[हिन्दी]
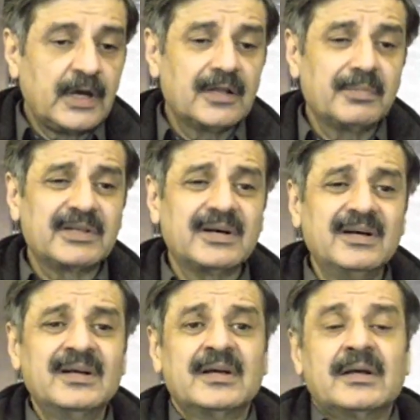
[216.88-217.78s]
अलबत्
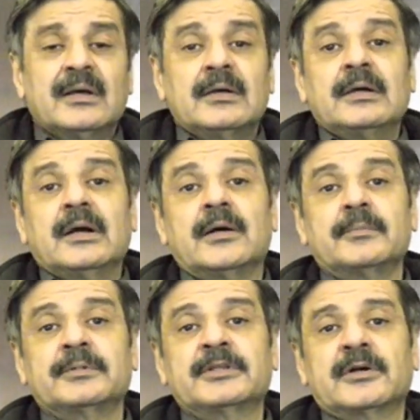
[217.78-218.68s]

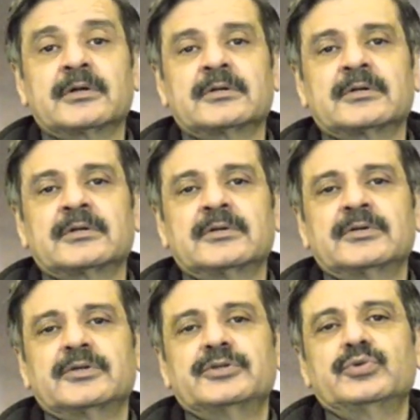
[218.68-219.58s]
अभी
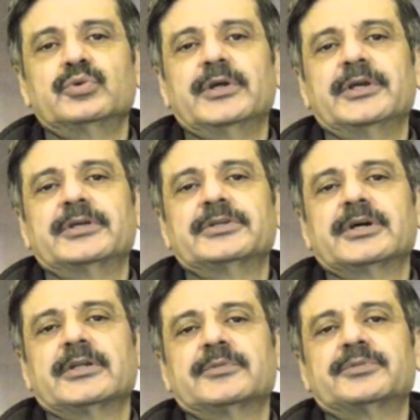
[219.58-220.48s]
तक यूएई e की
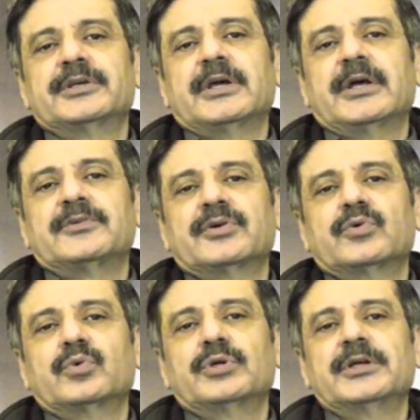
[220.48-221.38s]
जानब से ऐसा
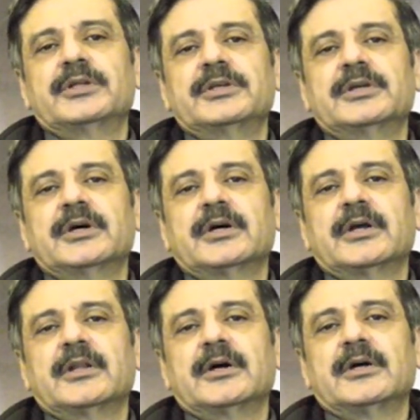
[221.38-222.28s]
कोई इंडिया
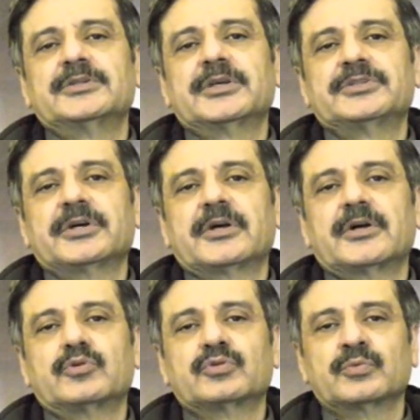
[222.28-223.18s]
ऐलान या
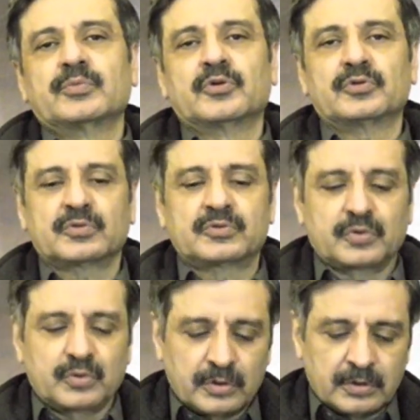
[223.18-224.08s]
इशारा
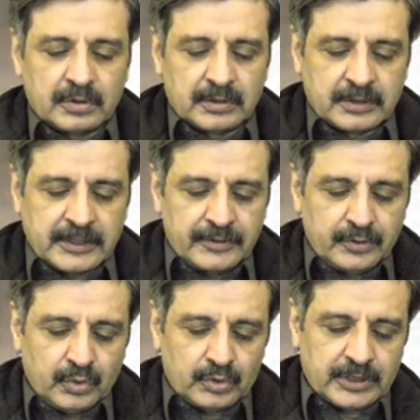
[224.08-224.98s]
वसूल
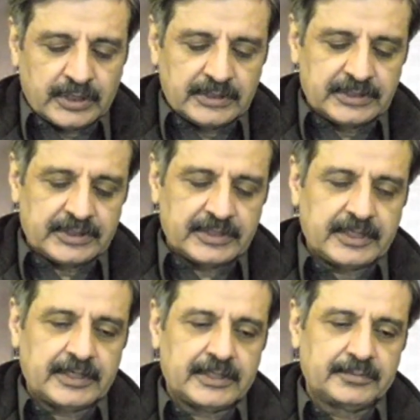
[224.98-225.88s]
नहीं हो सका जिसके
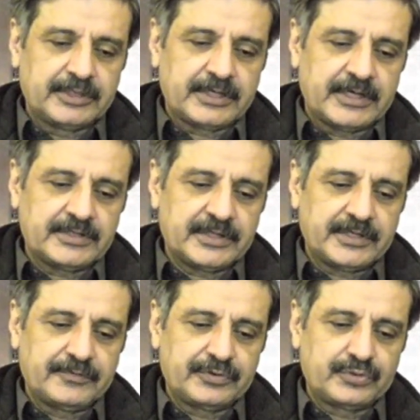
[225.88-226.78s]
तहत हम ये कह
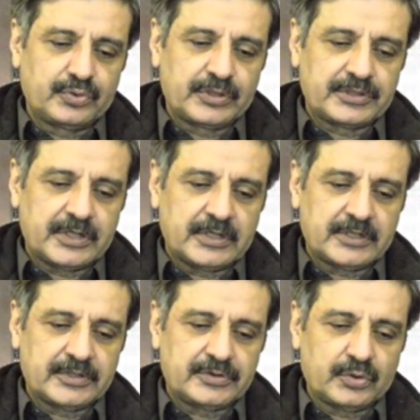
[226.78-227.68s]
सकें वसूख के
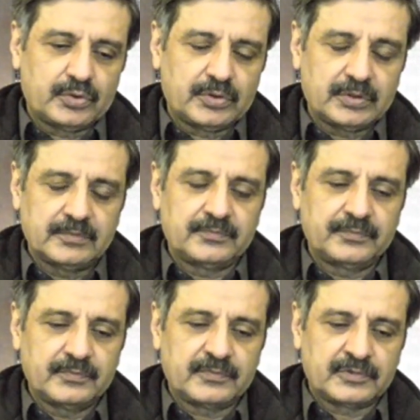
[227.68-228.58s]
साथ के
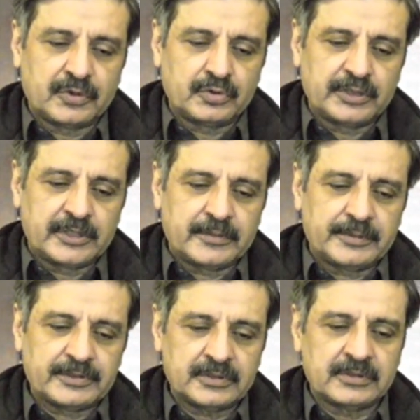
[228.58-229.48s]
सऊदी अरब के